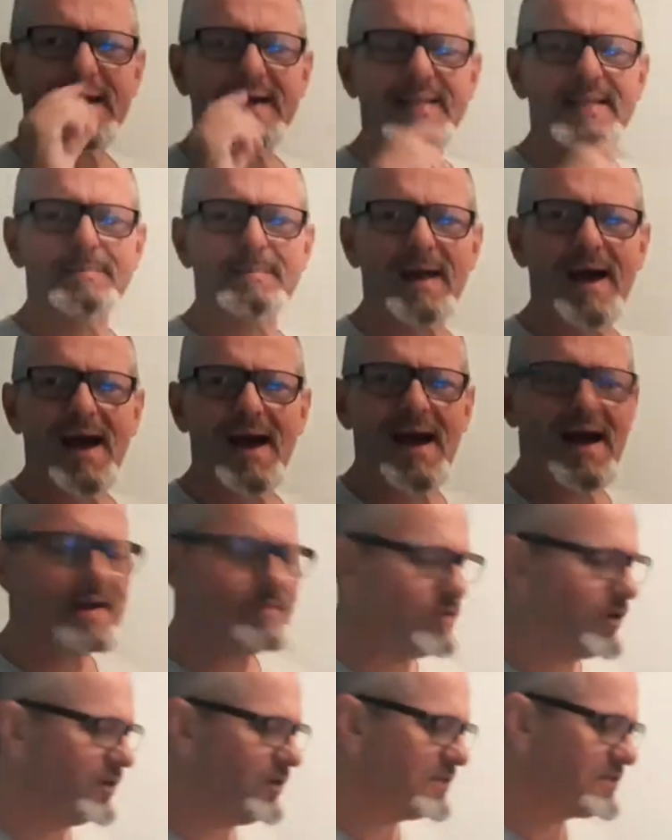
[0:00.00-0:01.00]
cadabra.
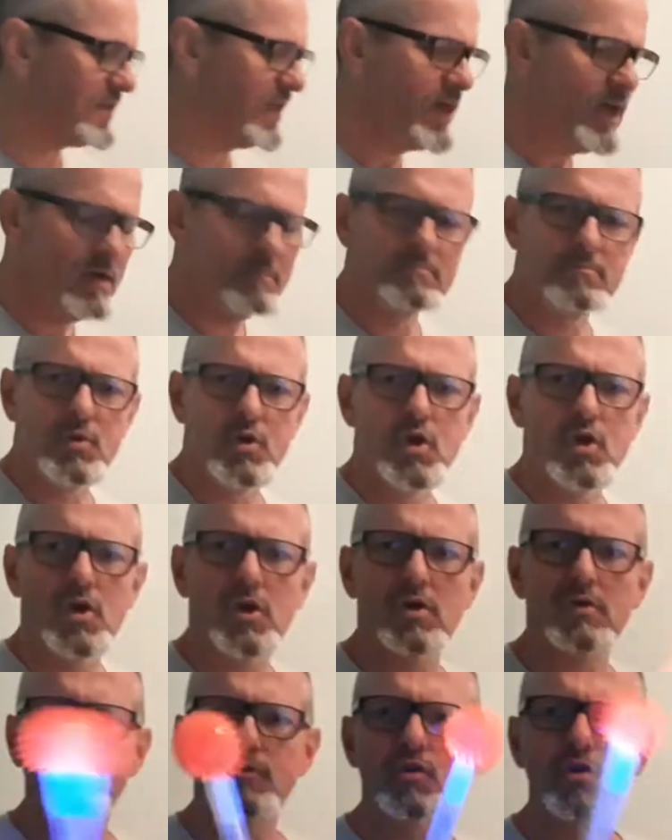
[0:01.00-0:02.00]
Non, non, c'est...
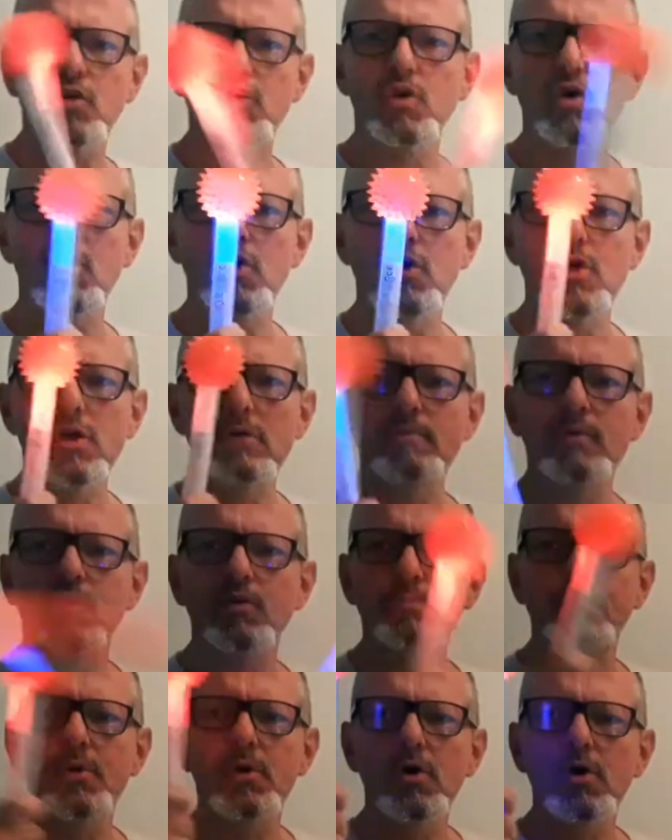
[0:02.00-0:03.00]
qui, mais c'est
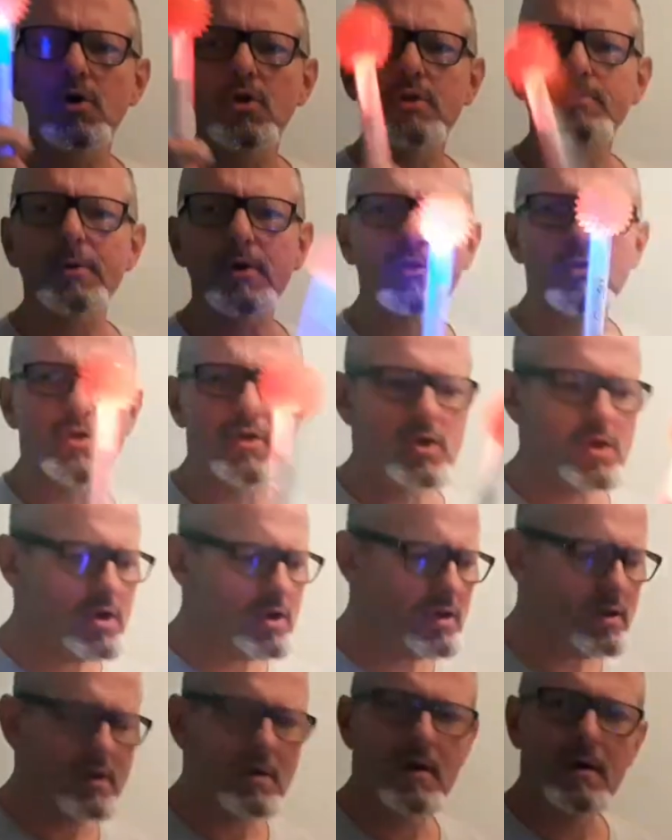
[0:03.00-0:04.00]

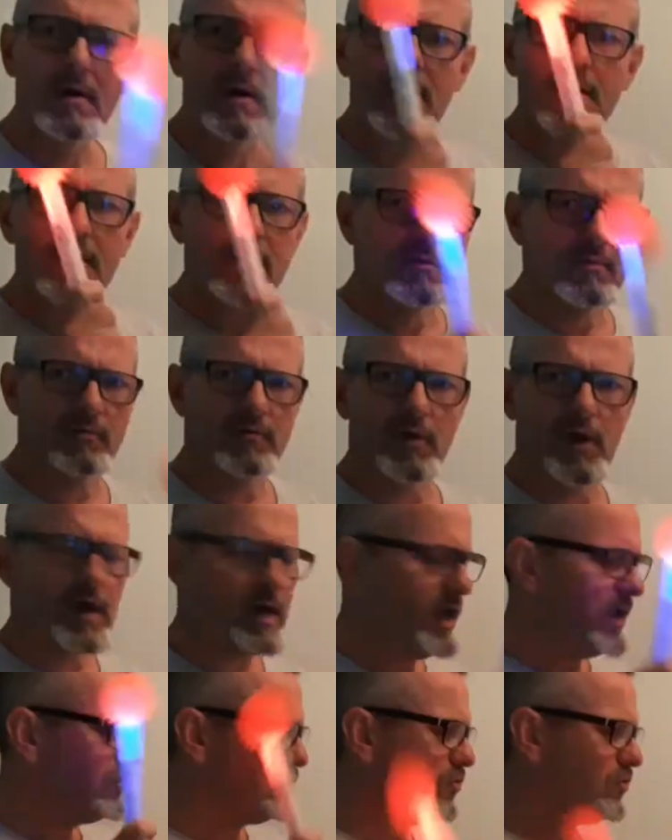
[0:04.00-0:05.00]
perdis.
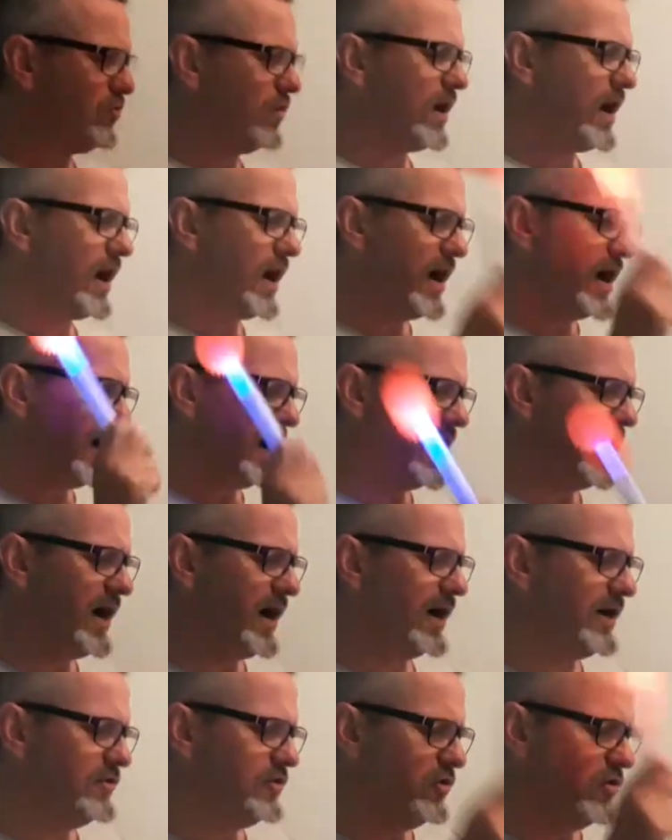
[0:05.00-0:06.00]
Faites qu'on
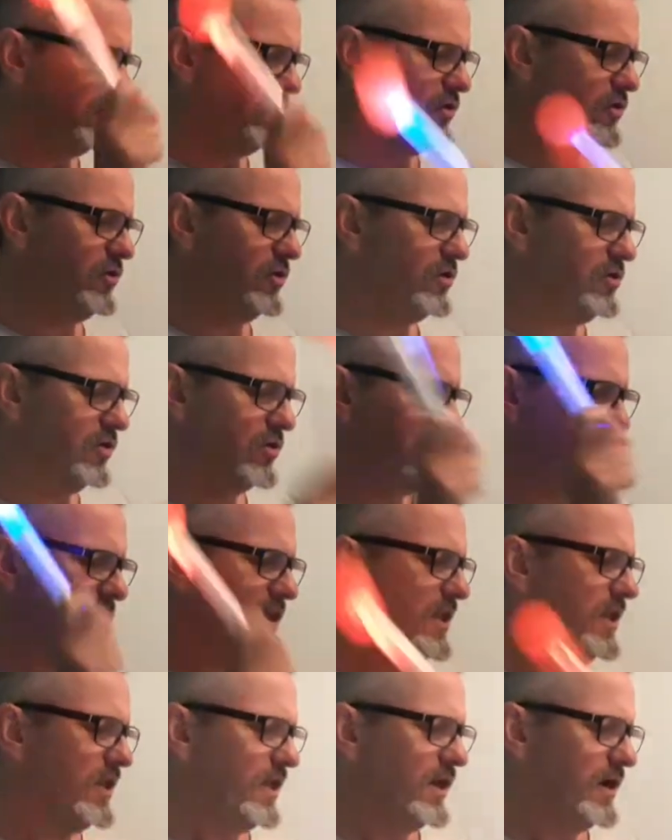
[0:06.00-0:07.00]
gagne
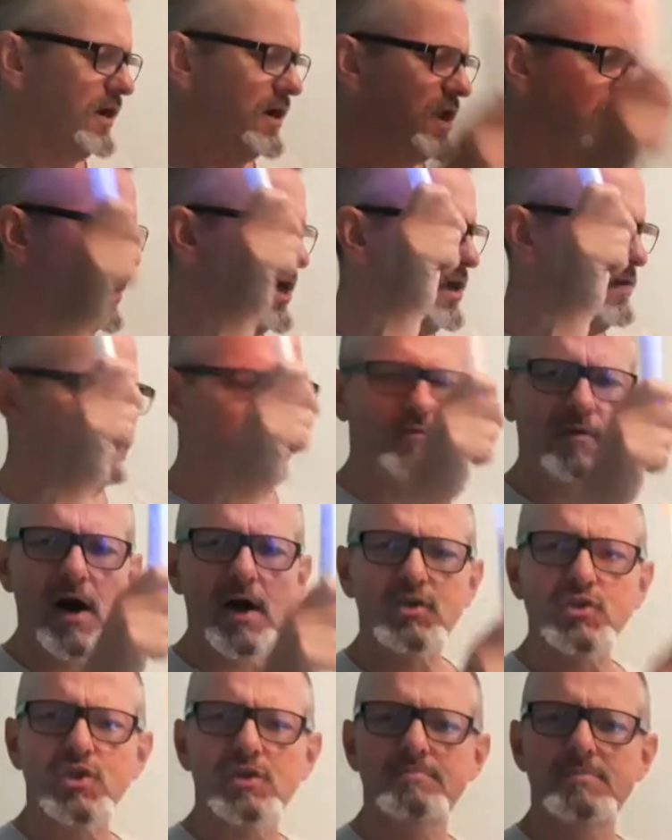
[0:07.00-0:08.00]
les
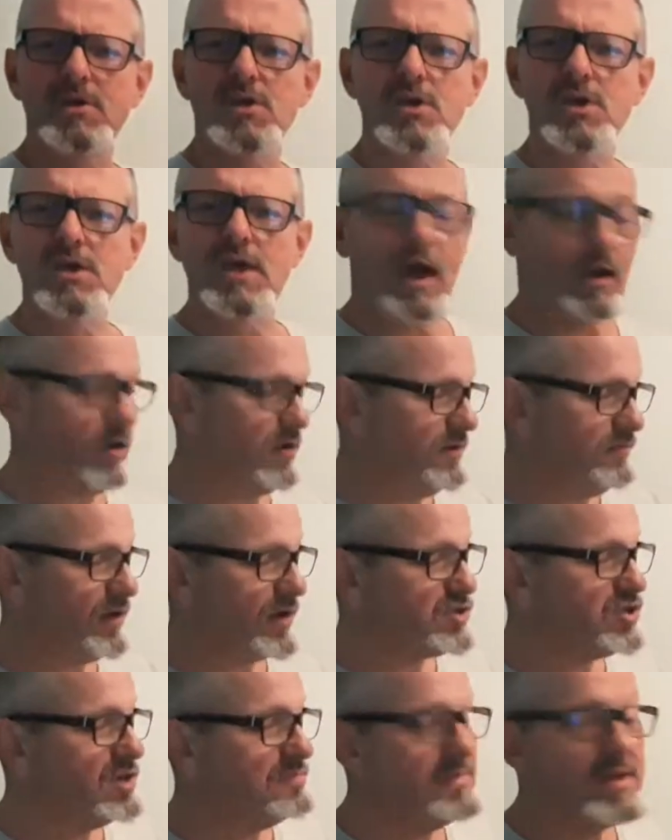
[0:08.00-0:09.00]
vagimis. Alors
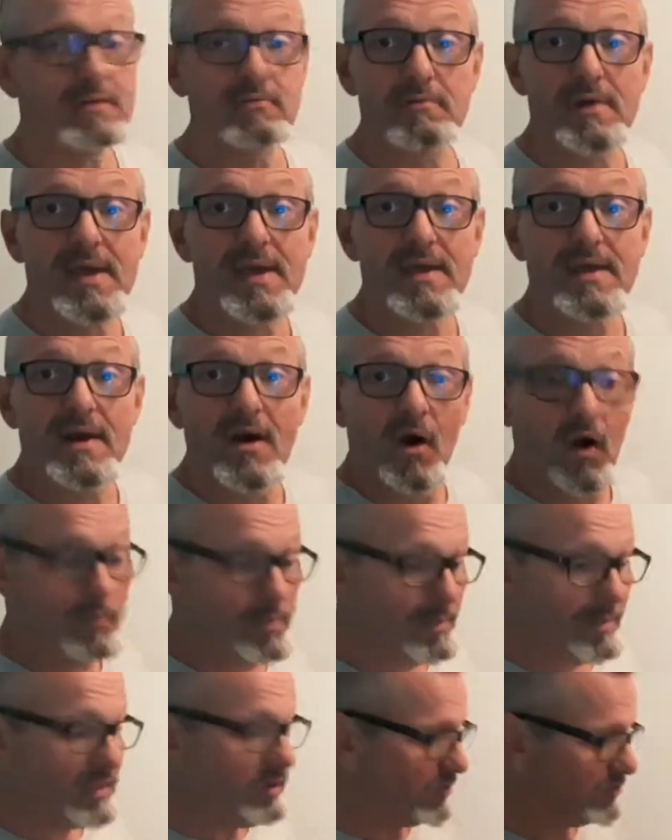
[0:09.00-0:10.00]
les oui, on peut
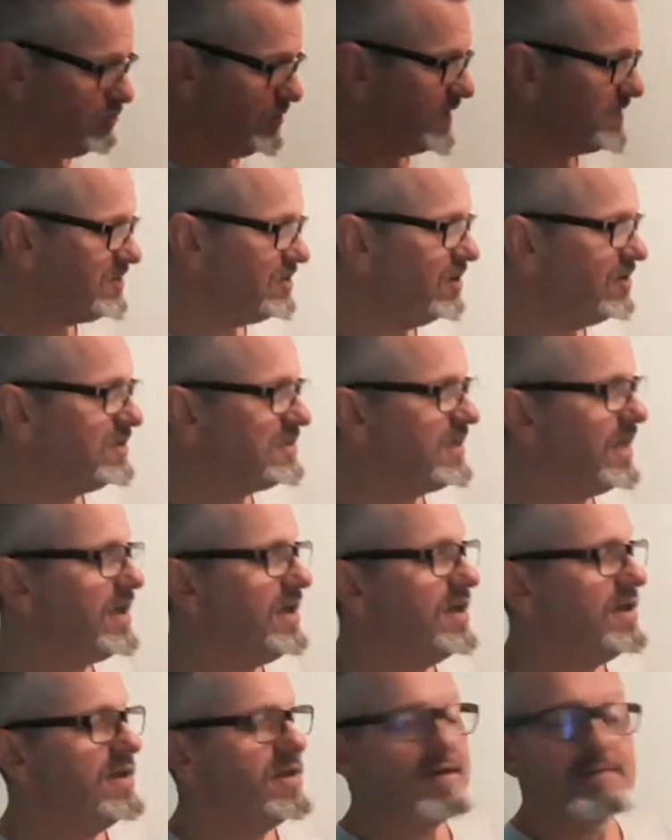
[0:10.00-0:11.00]
mettre dans tous les sens. Hein.
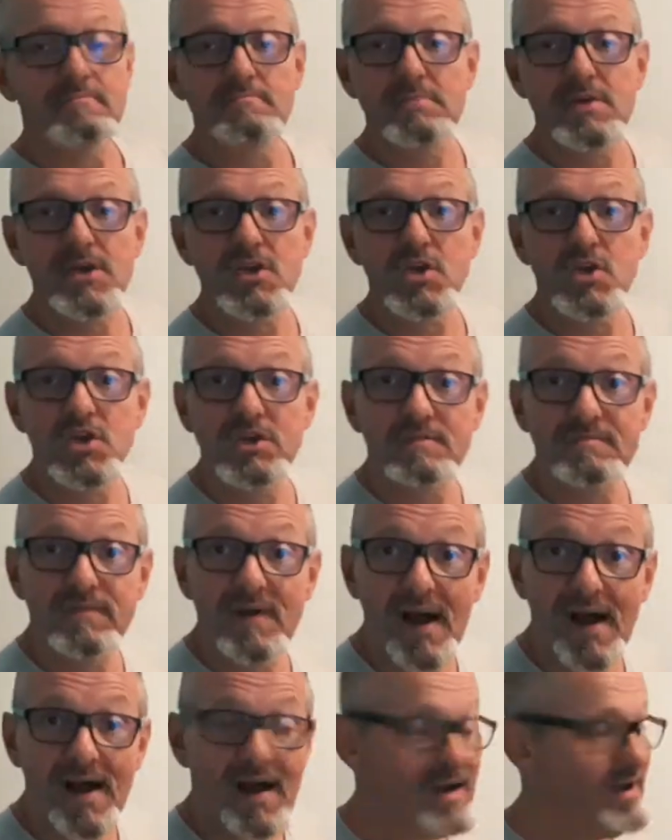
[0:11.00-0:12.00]
Mijiva,
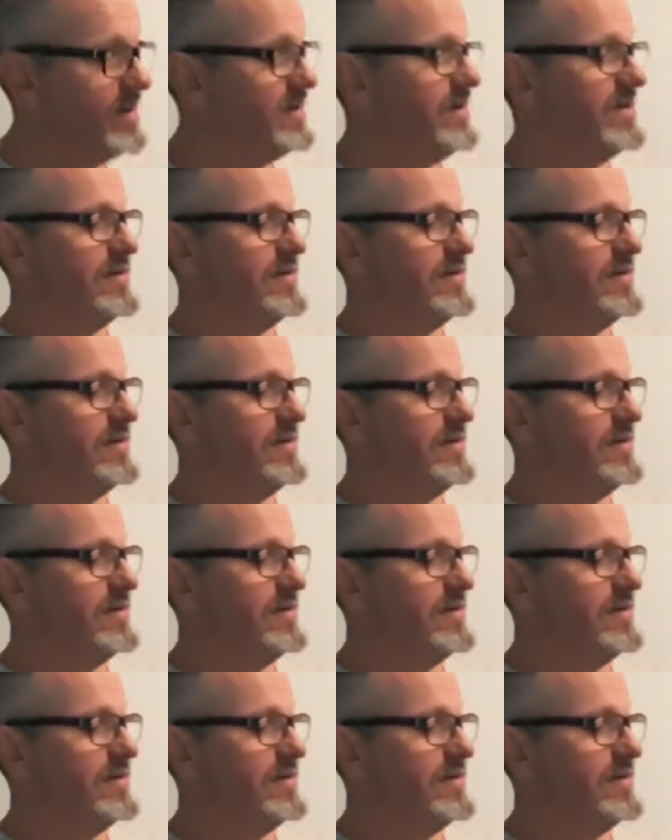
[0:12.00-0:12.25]
va